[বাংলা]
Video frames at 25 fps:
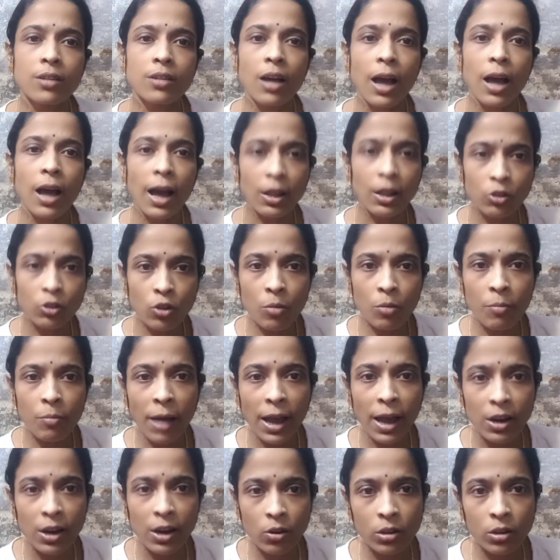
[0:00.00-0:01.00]
আর তোর
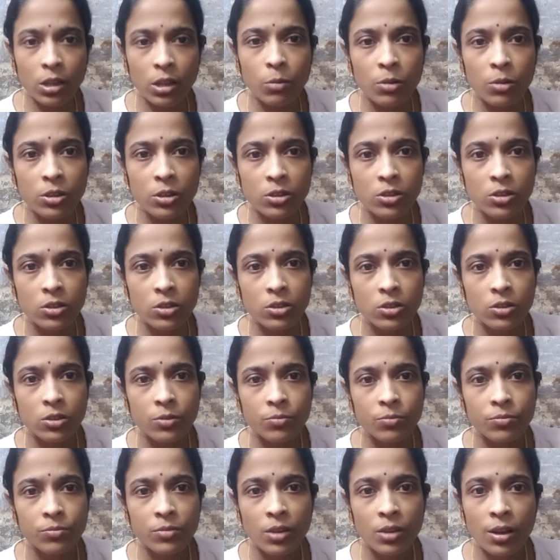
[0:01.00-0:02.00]
মায়ের কথা বলছিস
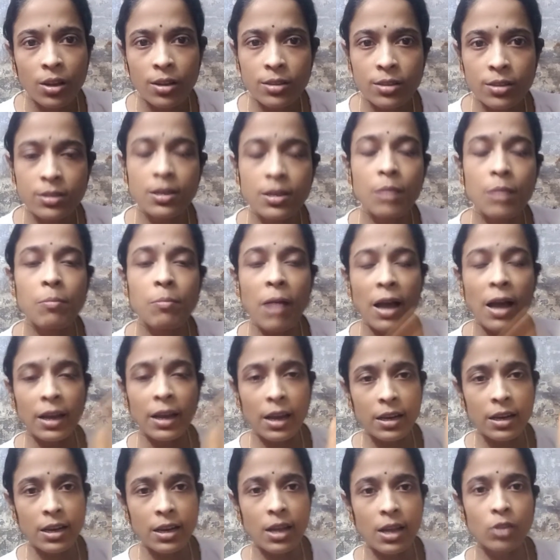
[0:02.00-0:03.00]
যে মাকে
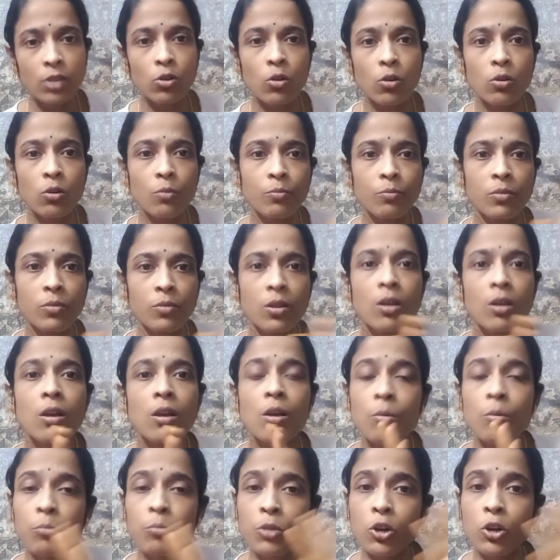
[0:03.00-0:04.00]
নিয়ে তো
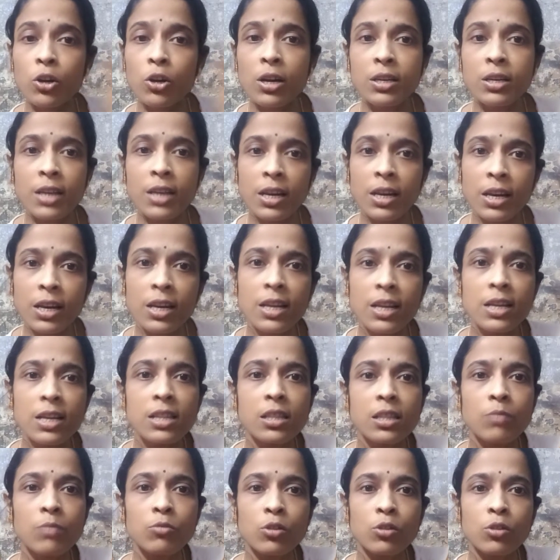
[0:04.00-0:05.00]
ভিডিওটা টেনে নিয়ে
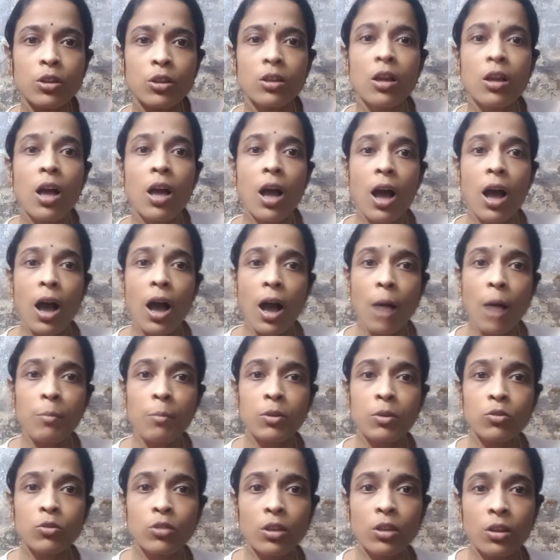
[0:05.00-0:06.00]
যেতাম যদি আমি
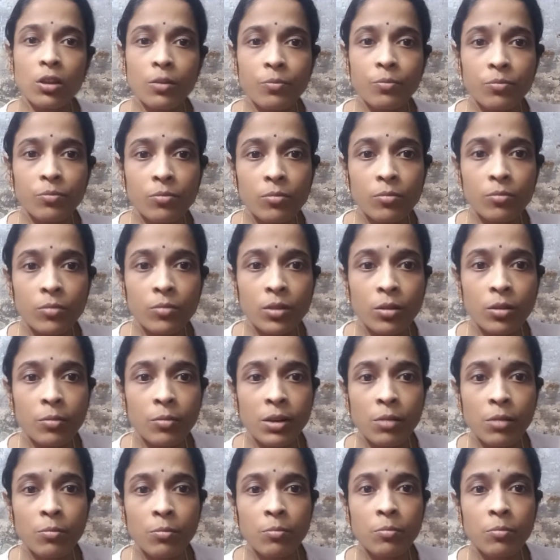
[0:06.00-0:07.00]
যদি
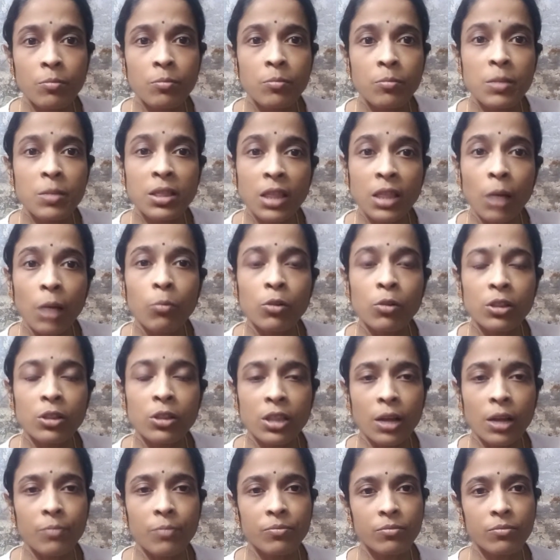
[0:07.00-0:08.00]
মানে মিথ্যা
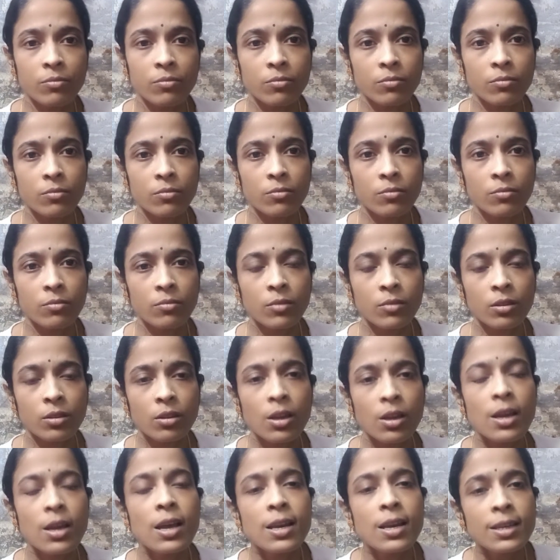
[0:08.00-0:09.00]
বলতাম
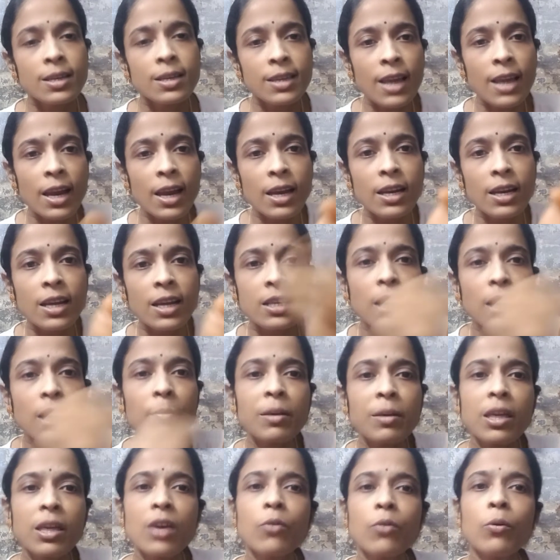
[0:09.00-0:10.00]
টেনে নিয়ে যাবি
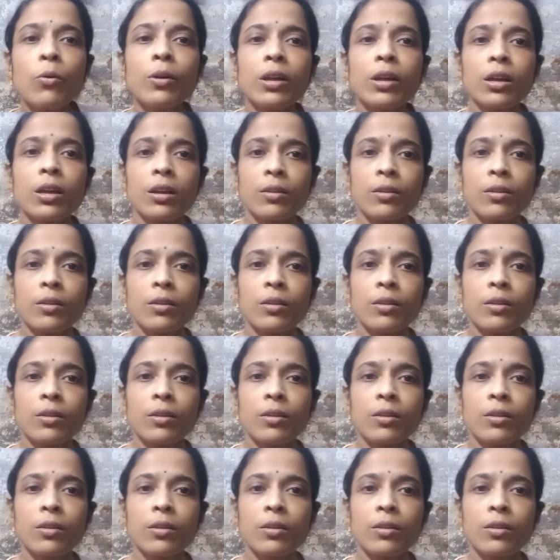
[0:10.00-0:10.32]
কি করে